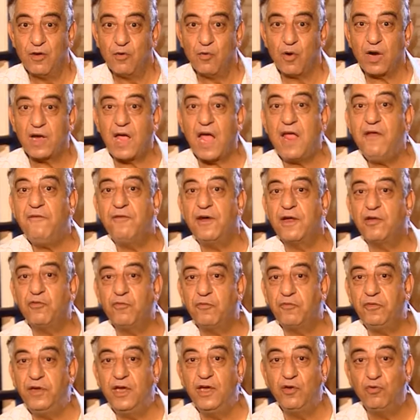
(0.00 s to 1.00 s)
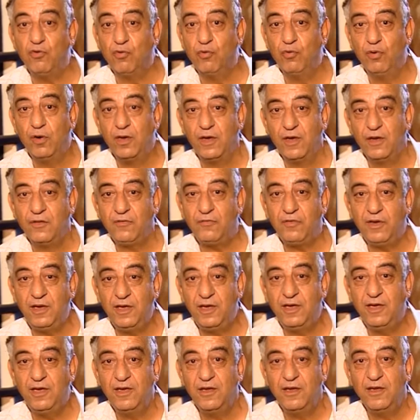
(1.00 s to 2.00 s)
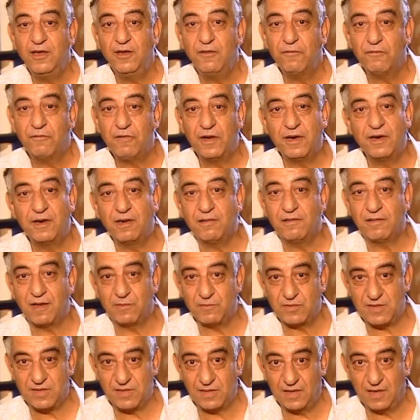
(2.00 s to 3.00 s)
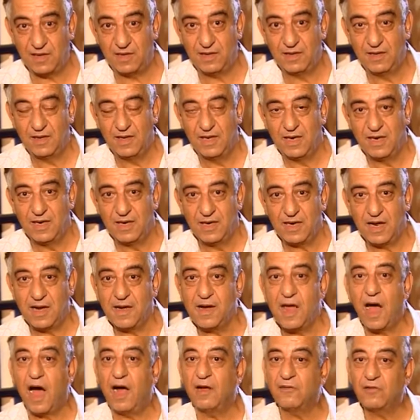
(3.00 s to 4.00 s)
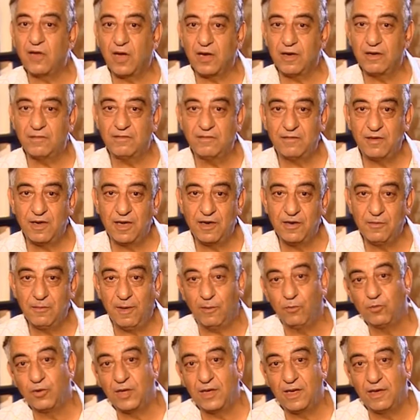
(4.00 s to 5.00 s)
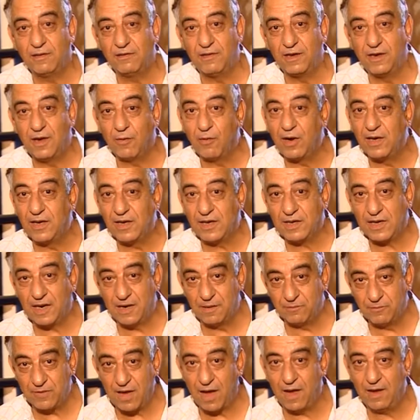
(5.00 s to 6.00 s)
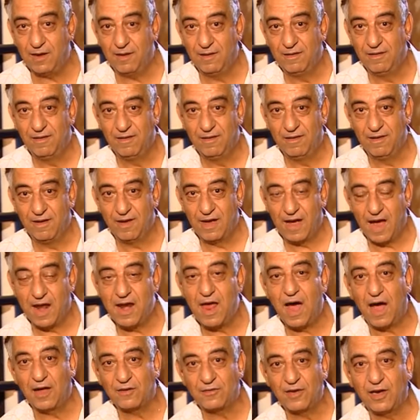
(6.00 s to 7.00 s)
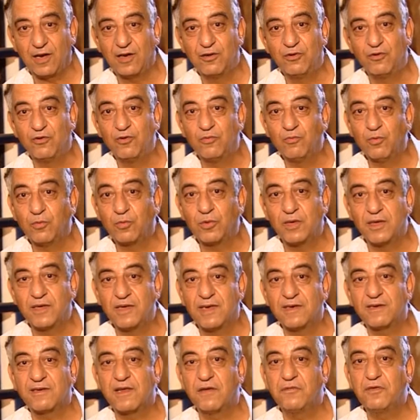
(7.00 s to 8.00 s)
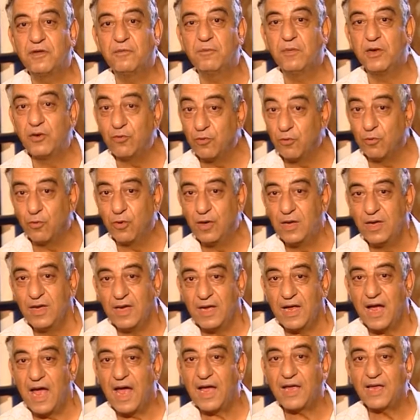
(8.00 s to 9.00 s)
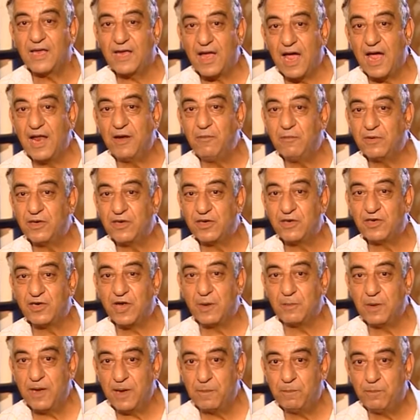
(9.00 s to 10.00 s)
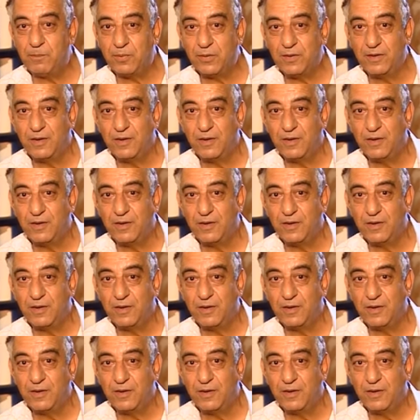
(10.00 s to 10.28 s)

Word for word: وكيف تفيده في فن التمثيل ان اعتقد ان محمود الجندي لو قال الكلام ده انا اعتقد انه ممكن يستفيد منه اجيال من الشباب